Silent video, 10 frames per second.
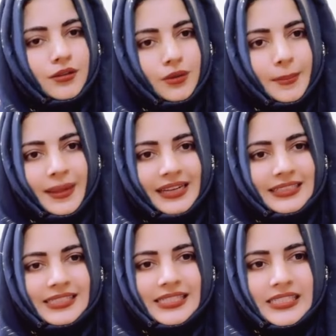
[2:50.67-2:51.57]
तो मेरे
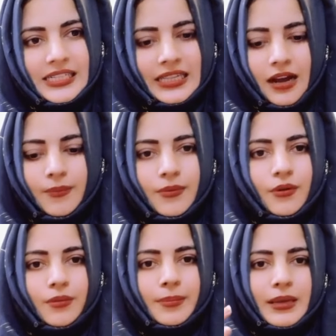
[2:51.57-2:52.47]
जैसी स्किन आप लोग
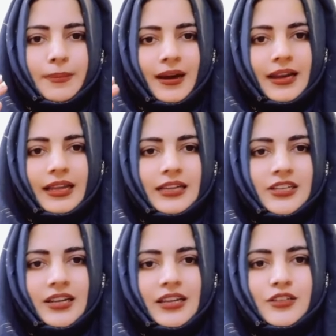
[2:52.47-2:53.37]
भी पालेंगे
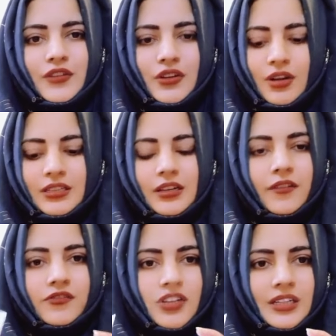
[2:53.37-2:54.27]
चलिए जी वीडियो की
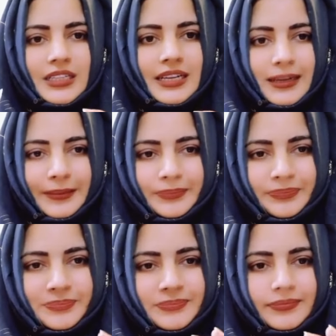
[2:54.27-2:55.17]
तरफ चलते हैं
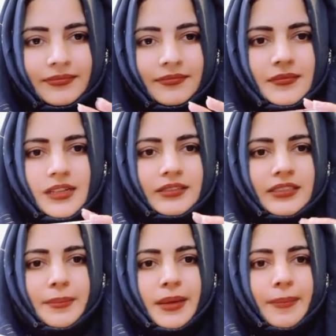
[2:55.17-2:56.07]
ये
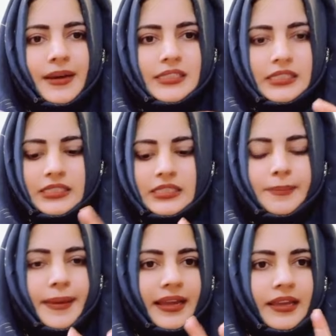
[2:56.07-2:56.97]
मेरे पास इसकी
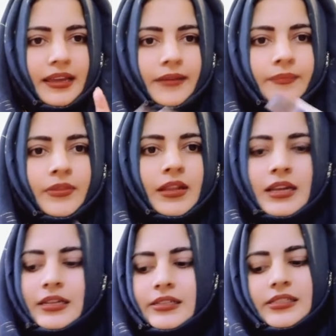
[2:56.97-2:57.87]
पैकिंग है
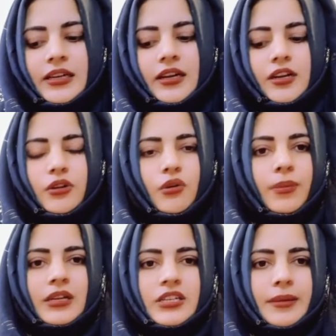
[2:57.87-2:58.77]
इस तरह की ट्यूब
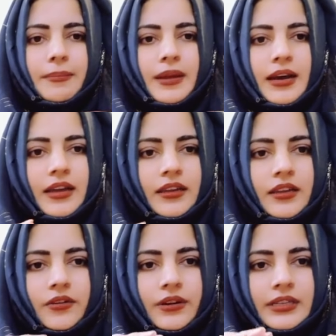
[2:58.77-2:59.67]
की शेप में आएगी
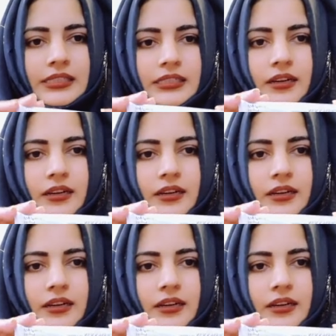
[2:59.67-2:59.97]
और इस तरह